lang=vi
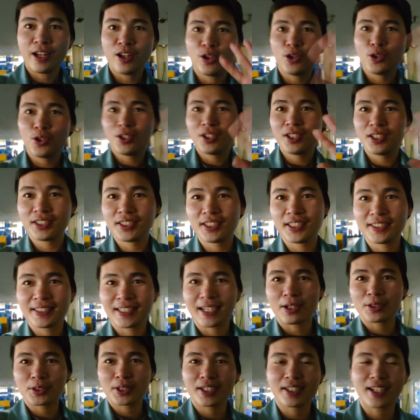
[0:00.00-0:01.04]
Hello, xin
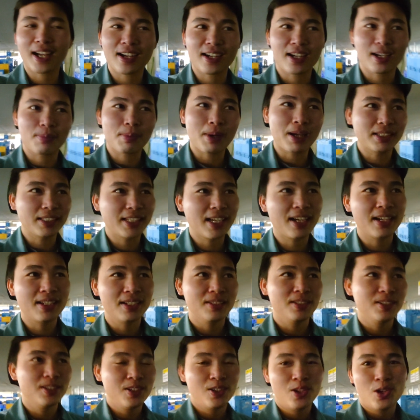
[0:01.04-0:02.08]
chào tất cả các bạn nha.
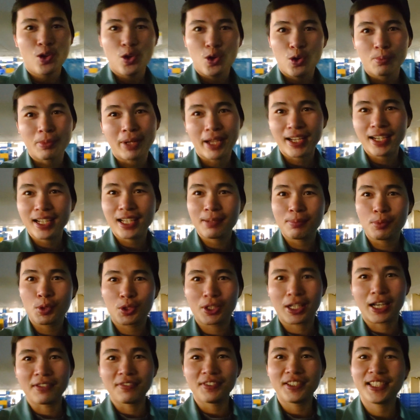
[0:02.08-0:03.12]
Hôm nay là
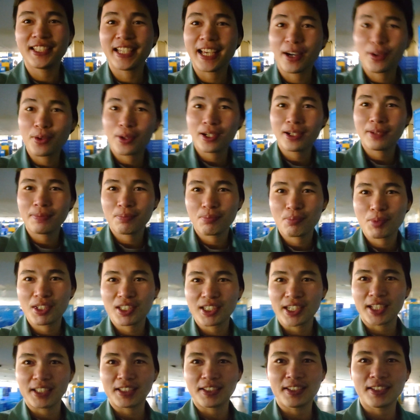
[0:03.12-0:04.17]
một cái video á,
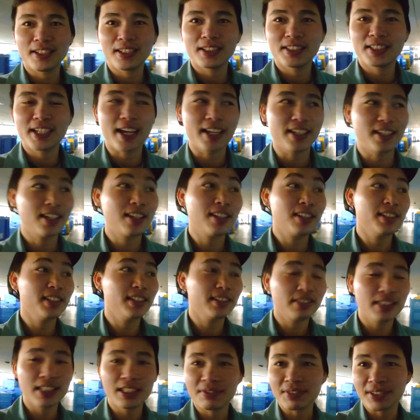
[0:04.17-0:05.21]
mình sẽ chia sẻ rất là
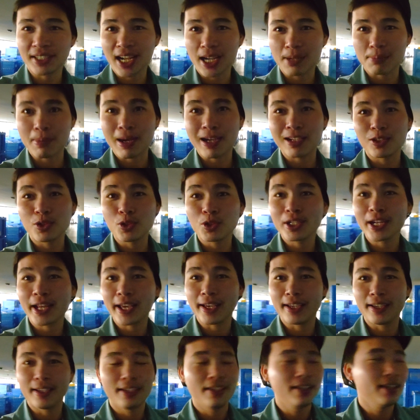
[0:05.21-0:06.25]
nhiệt tình với các bạn luôn
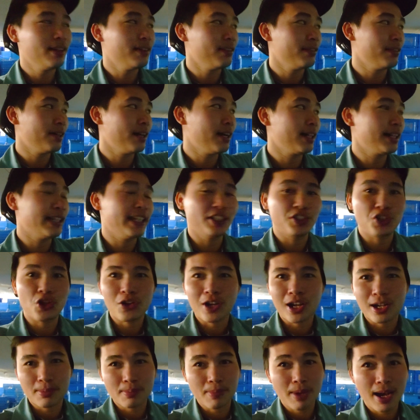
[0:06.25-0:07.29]
này. Và để
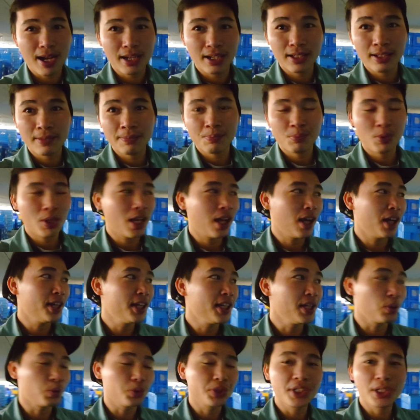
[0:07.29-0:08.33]
cho các bạn á,
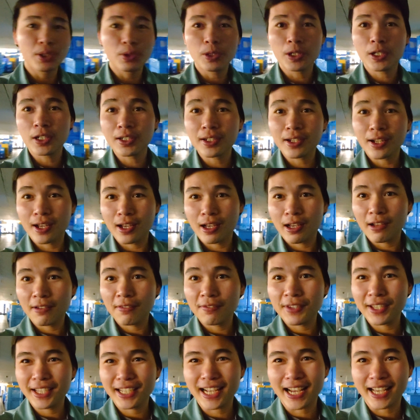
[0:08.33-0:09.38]
hiểu nhiều hơn
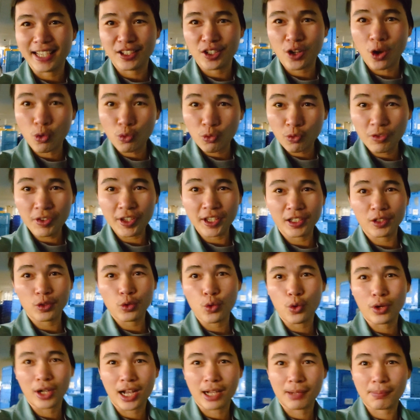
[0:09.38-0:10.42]
về cái công việc
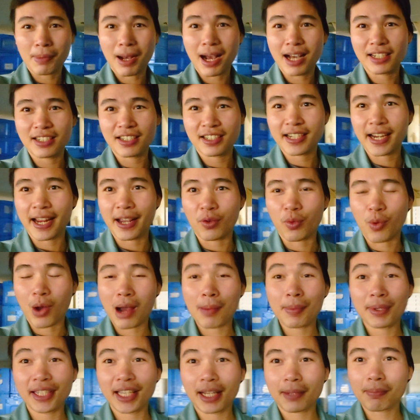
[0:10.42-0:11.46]
của các bạn sẽ
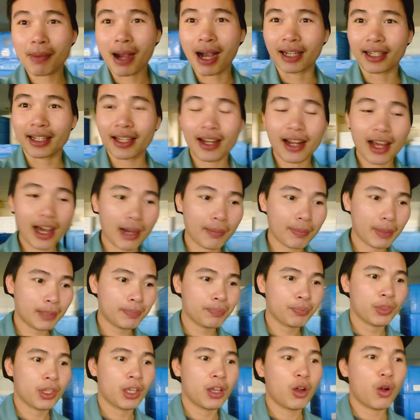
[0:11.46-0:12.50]
qua bên Nhật Bản này làm á,
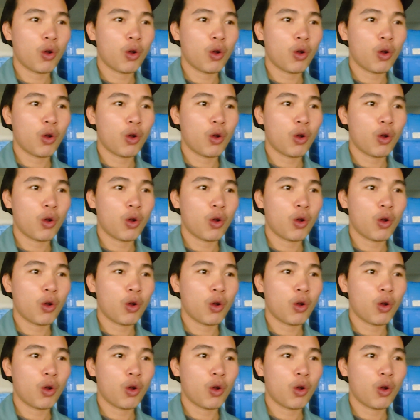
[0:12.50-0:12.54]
